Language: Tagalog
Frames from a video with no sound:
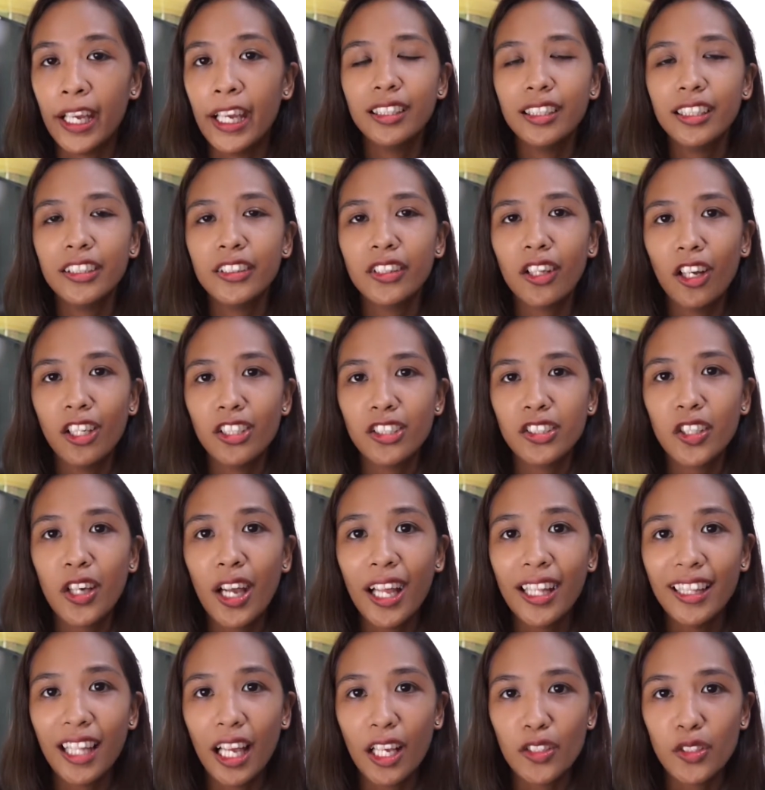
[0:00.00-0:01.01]
It also
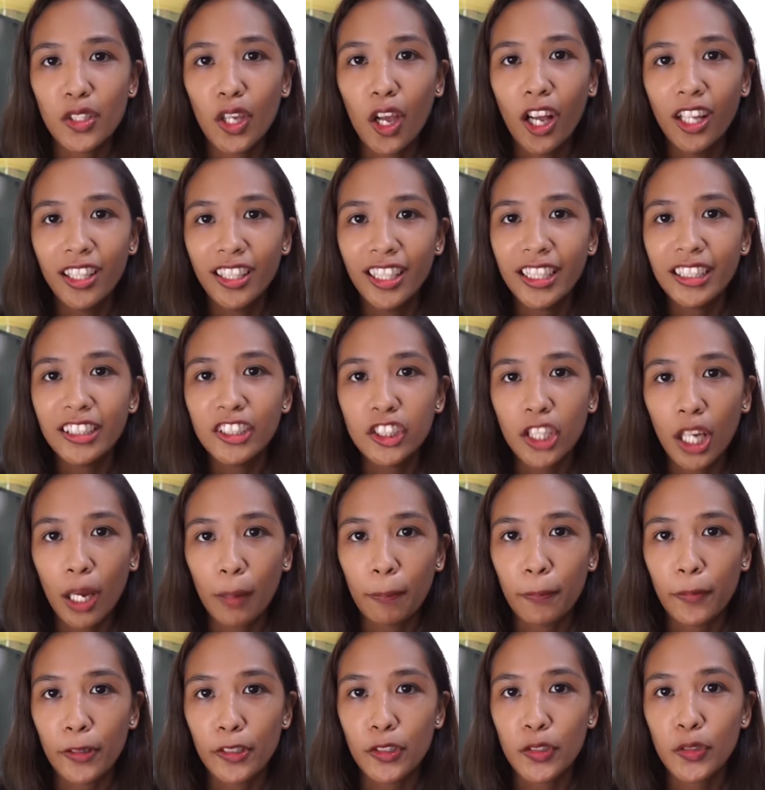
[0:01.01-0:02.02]
allows online
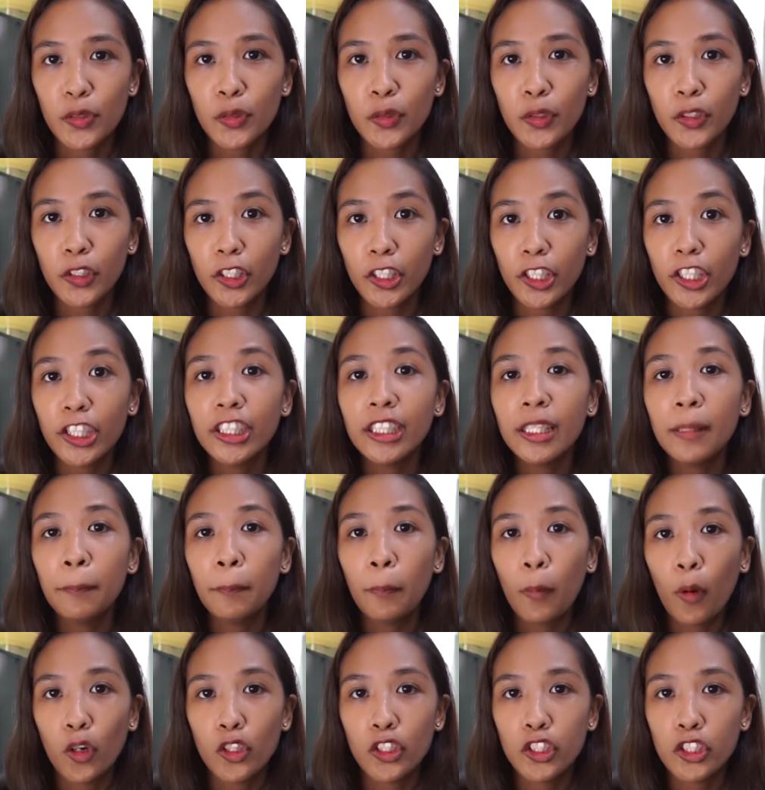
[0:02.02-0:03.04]
shoppers to earn a
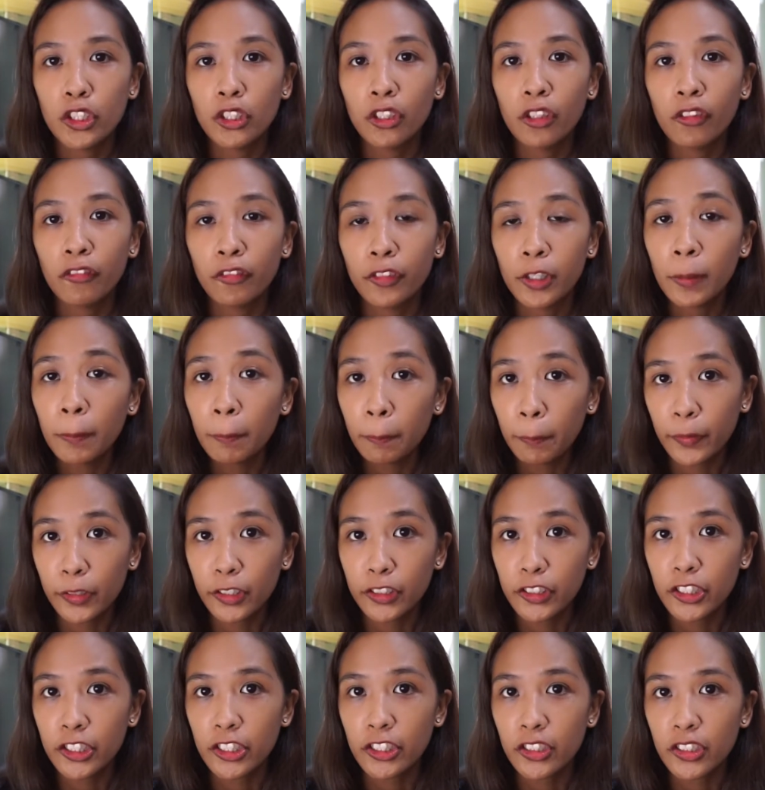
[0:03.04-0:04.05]
portion of their
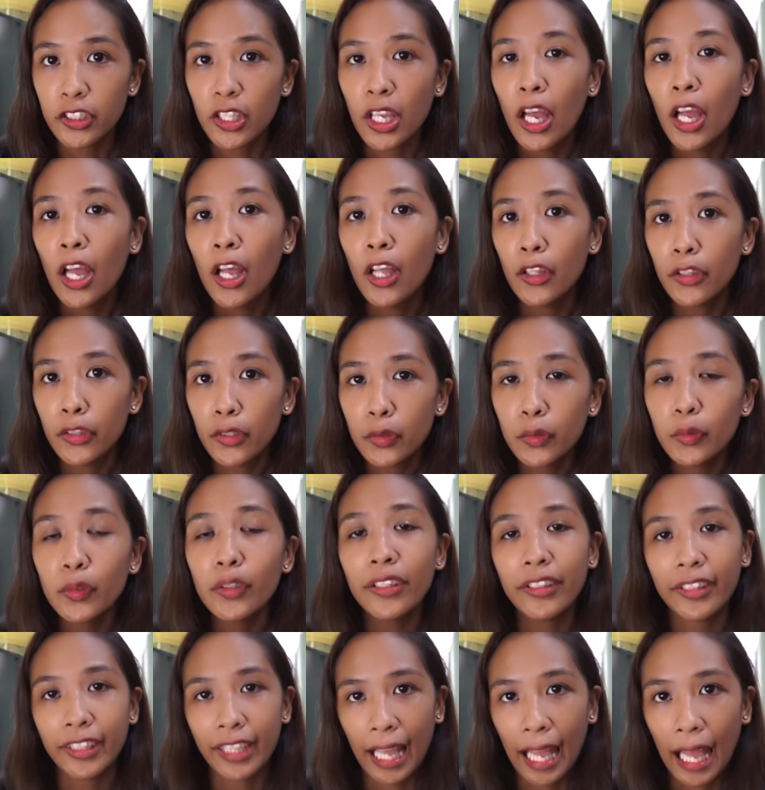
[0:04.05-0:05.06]
purchase
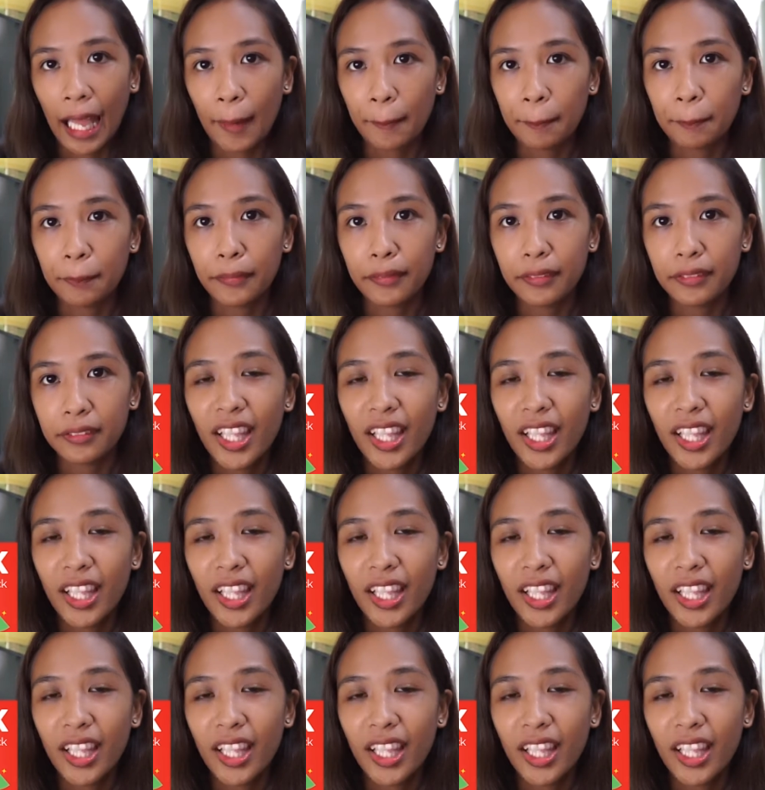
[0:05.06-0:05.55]
through the app.